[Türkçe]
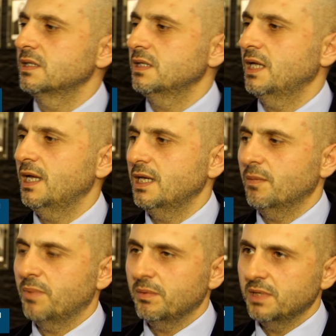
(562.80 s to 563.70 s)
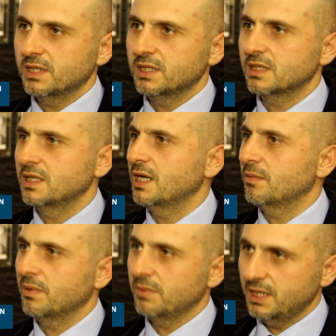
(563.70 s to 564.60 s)
Ne yapabilirdik, ne
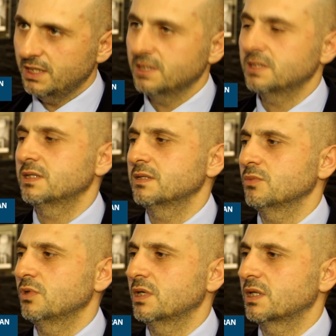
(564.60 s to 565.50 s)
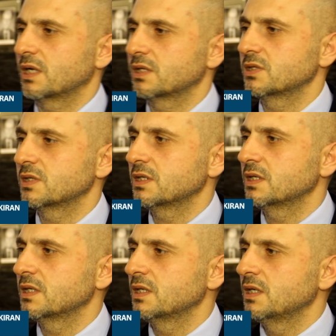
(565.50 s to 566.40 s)
yapabiliriz bunları tartıştık.
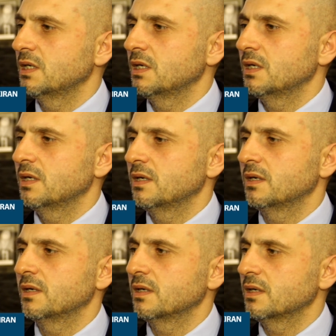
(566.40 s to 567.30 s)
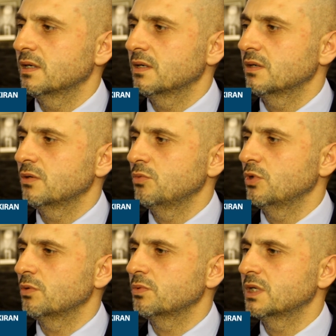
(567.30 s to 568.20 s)
E,
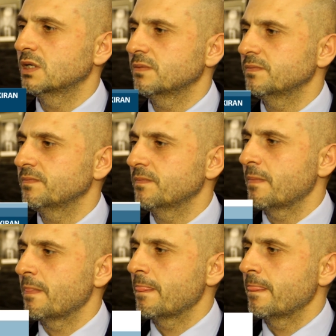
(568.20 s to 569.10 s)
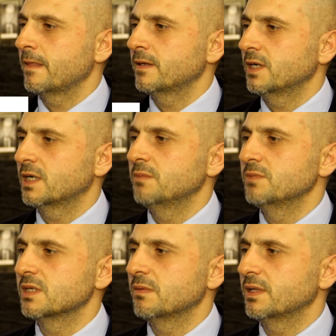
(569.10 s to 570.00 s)
umuyorum ki yakın bir
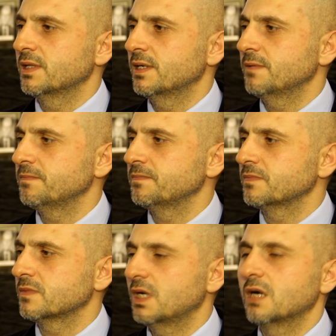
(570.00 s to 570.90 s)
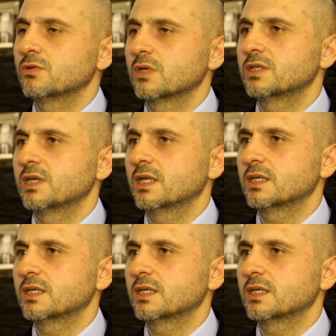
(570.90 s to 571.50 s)
zamanda daha güzel şeyler